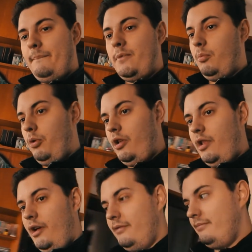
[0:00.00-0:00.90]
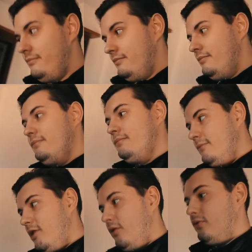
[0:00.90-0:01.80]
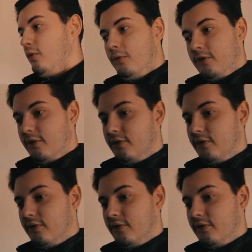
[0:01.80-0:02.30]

Então bora lá. Eu estou muito